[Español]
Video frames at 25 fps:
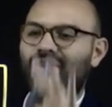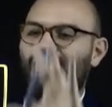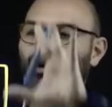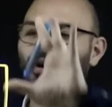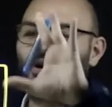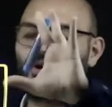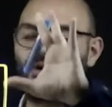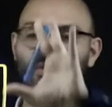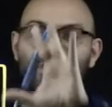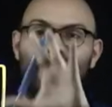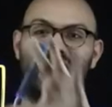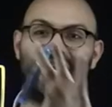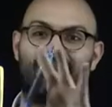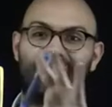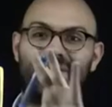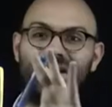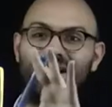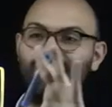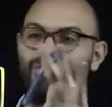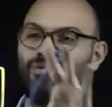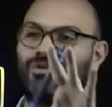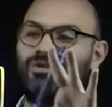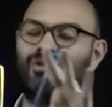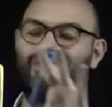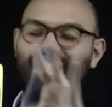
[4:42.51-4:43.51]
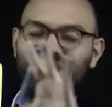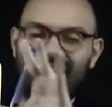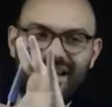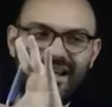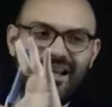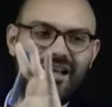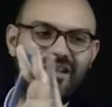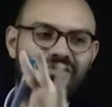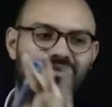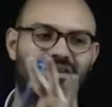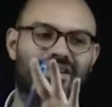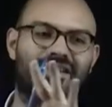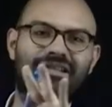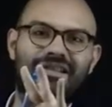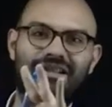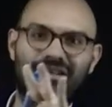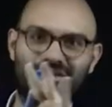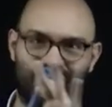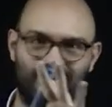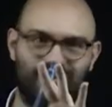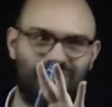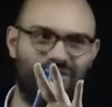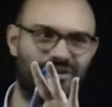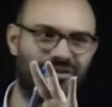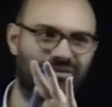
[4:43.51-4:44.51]
con el valor de las horas de
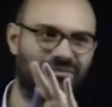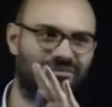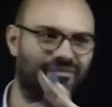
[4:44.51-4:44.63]
estudio.